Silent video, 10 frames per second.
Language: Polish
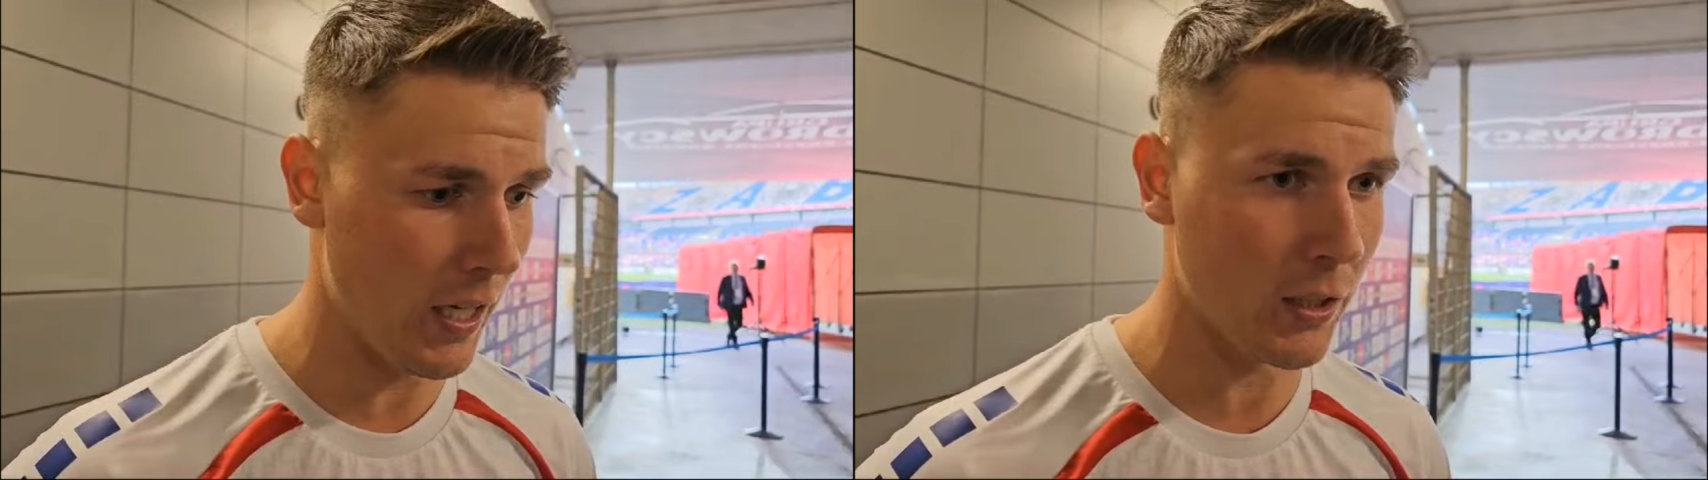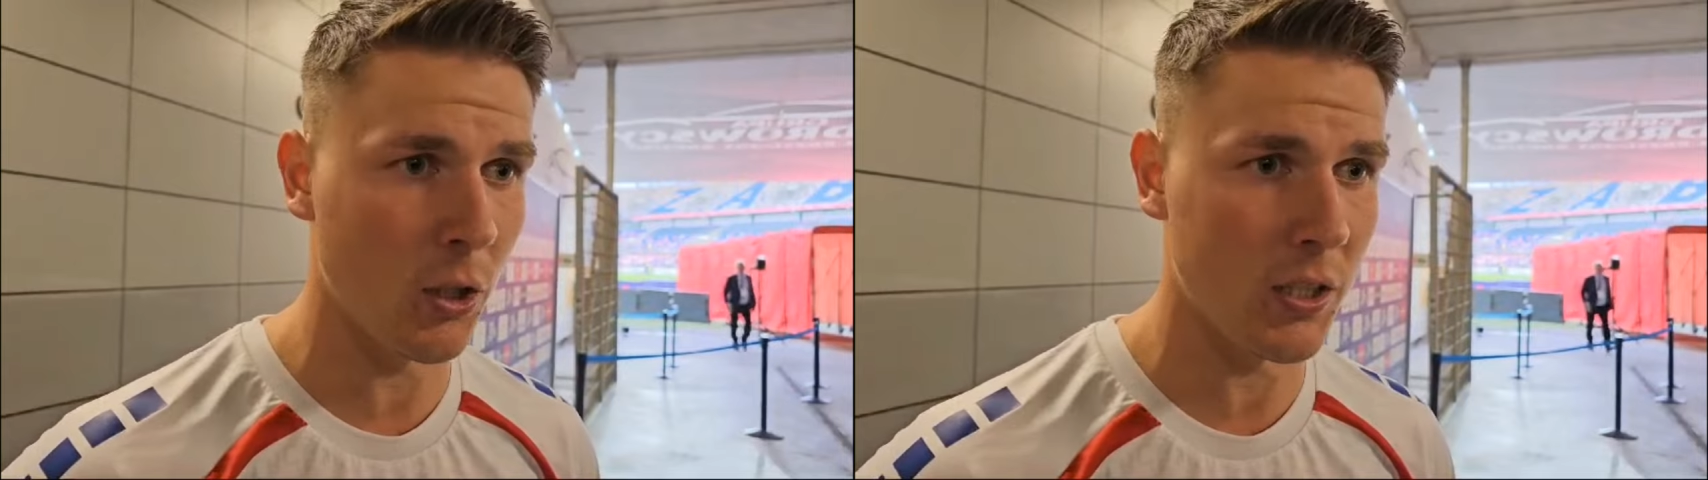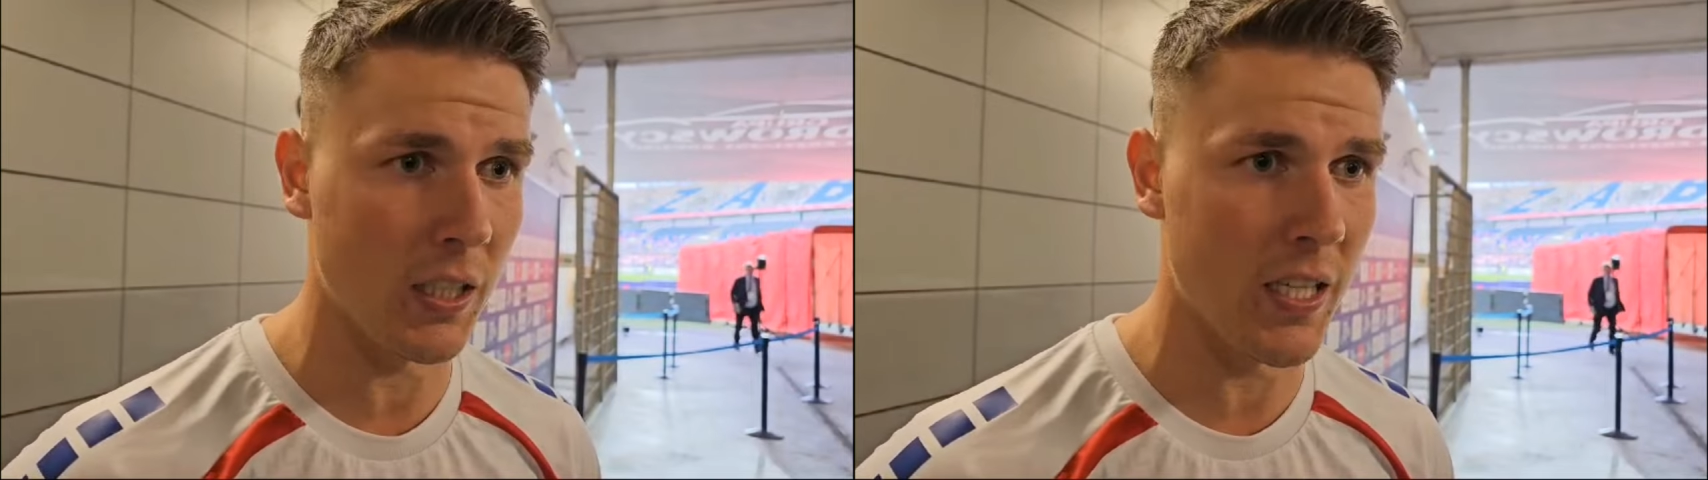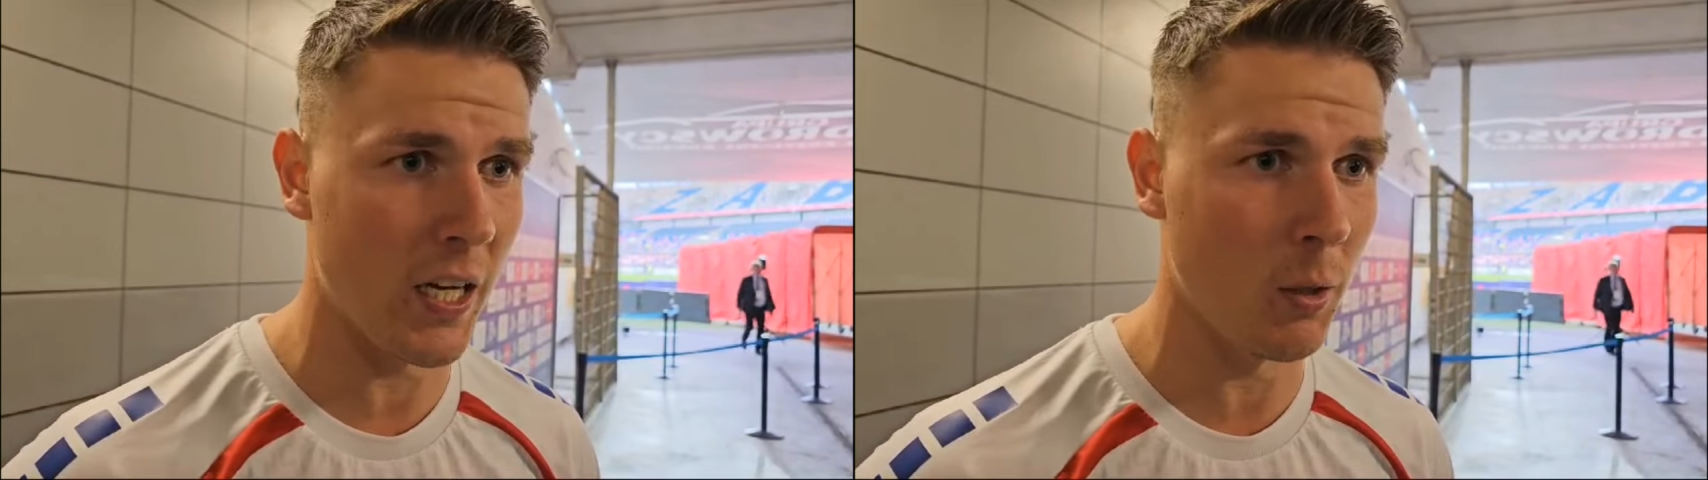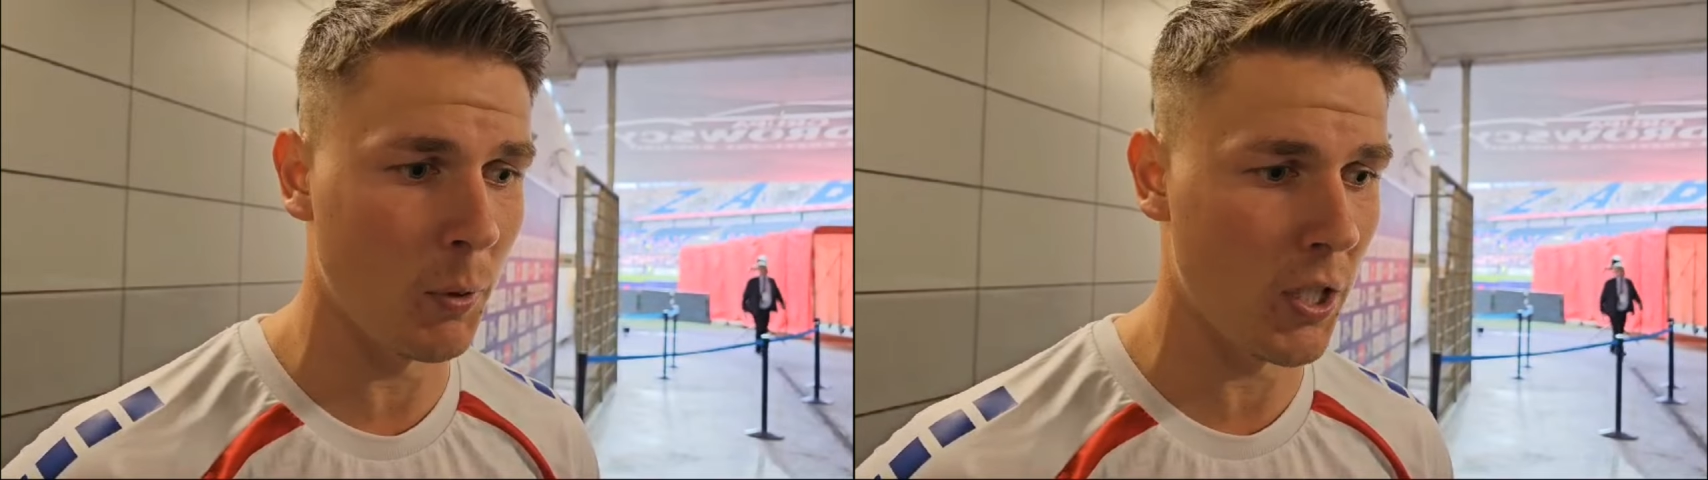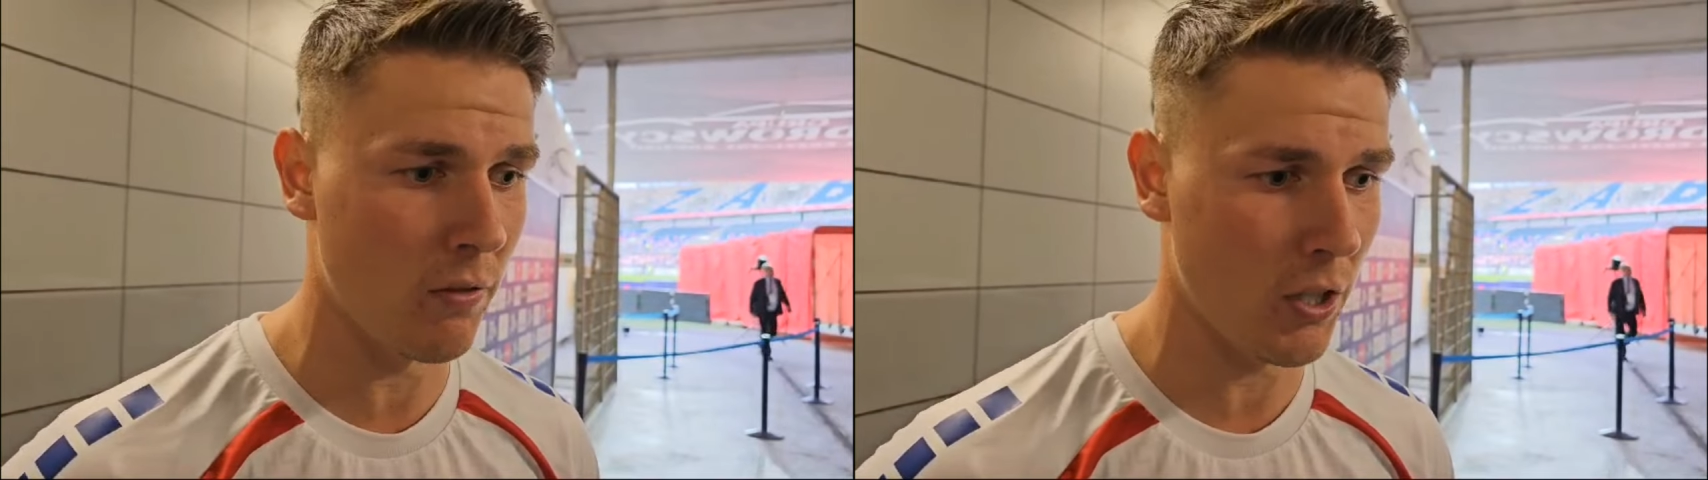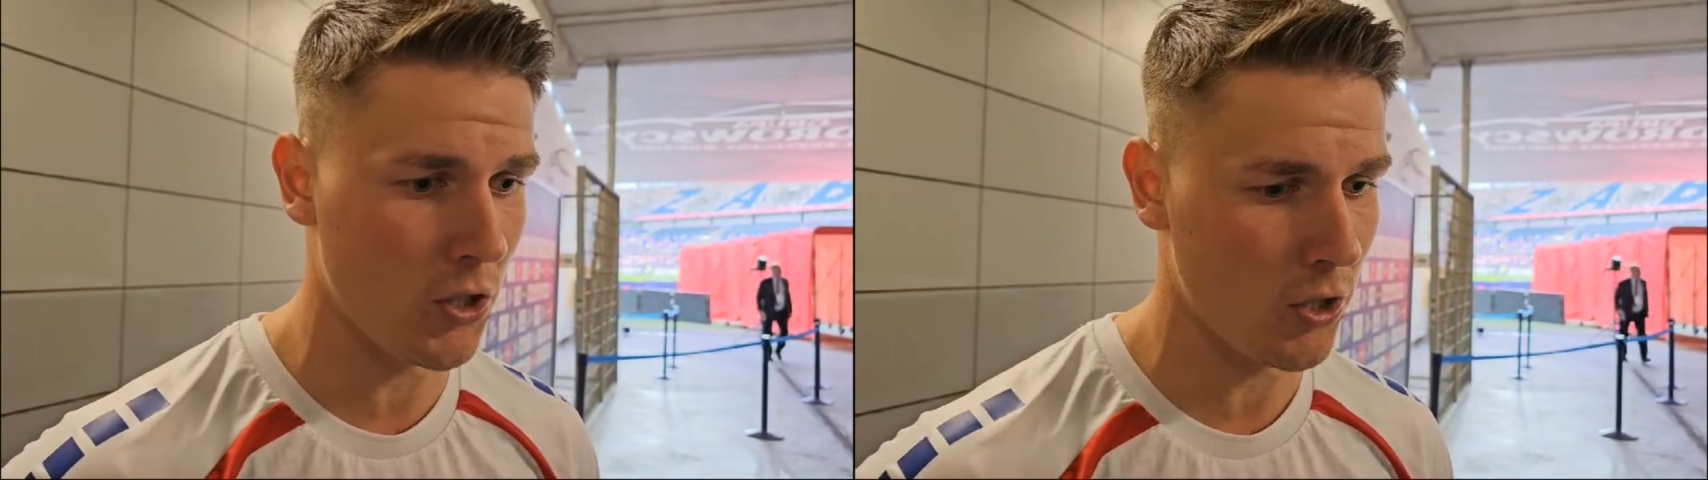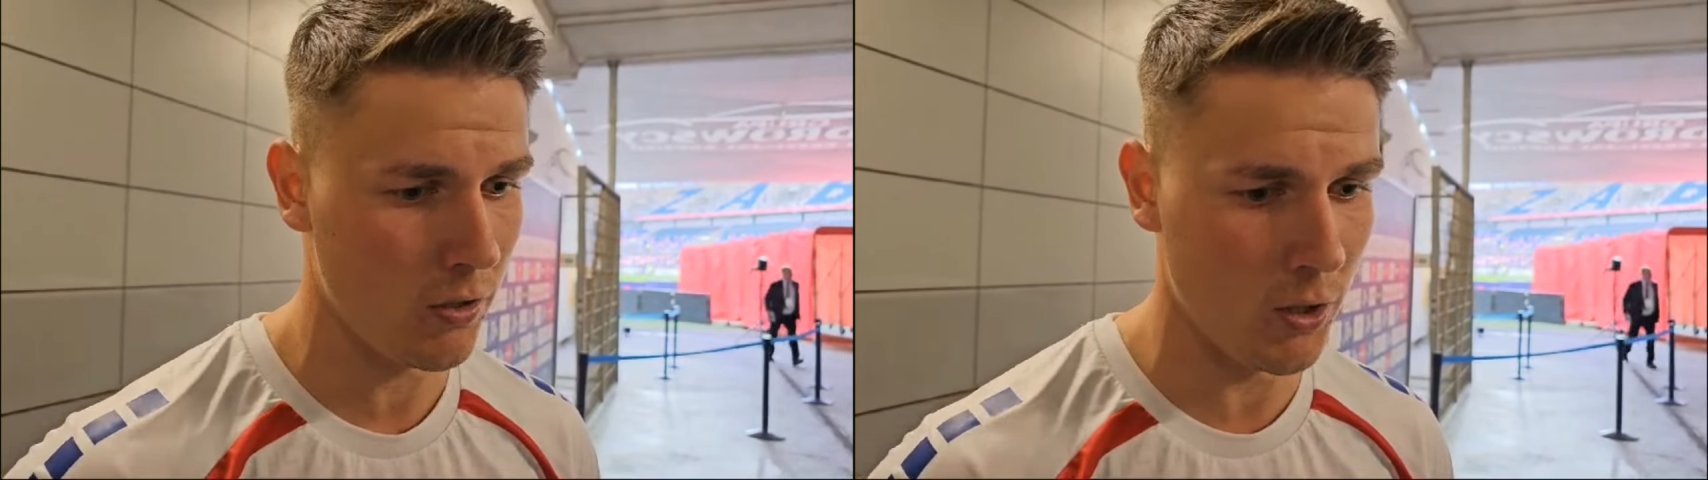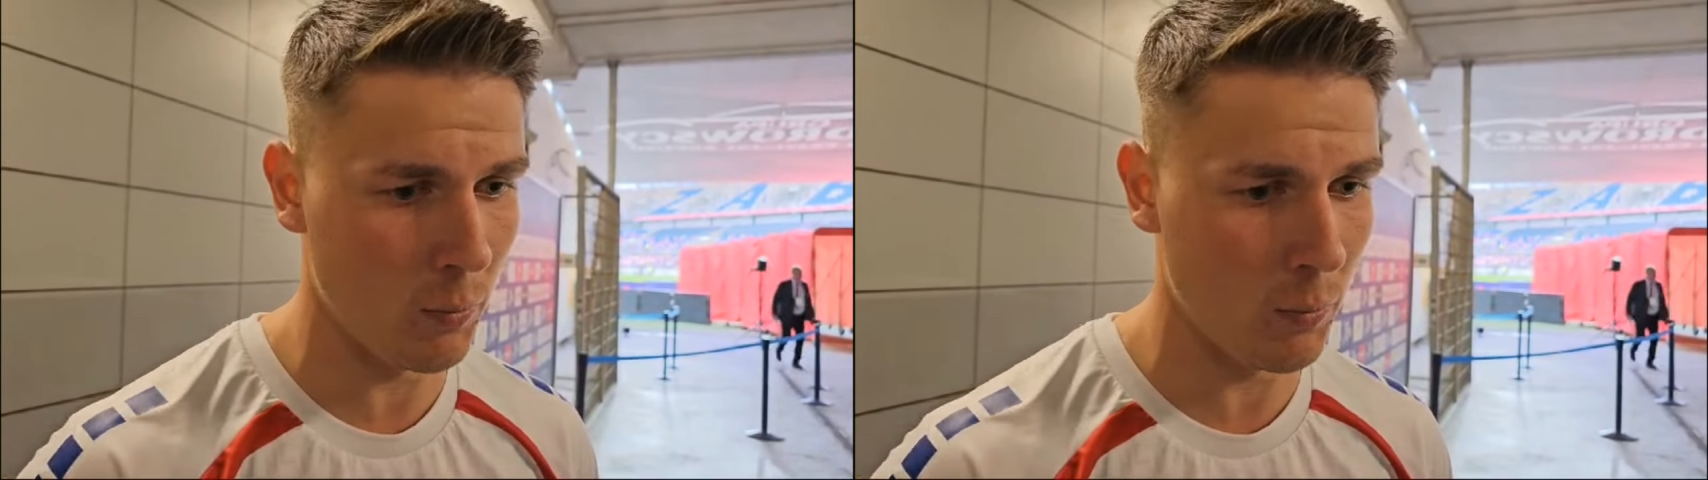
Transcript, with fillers: y, jak do ostatniego, ponieważ